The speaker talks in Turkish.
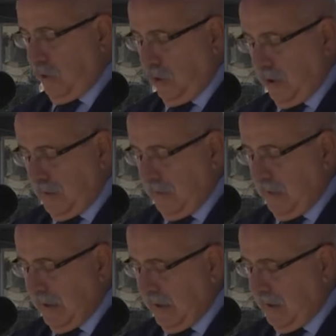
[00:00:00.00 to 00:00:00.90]
dönemin
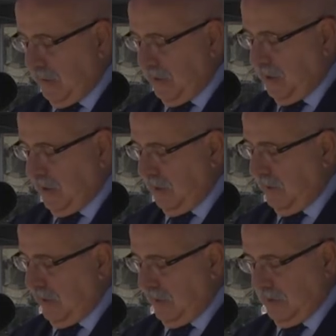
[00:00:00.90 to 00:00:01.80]
belediye başkanı
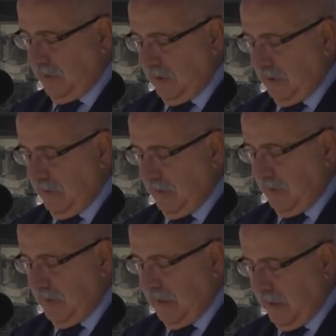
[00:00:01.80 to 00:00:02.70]
Bahri Sarıtepe
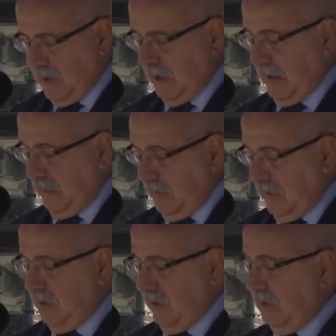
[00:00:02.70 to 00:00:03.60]
ve binlerce
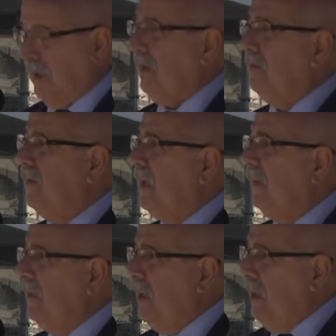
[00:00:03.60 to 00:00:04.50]
Manisalı tarafından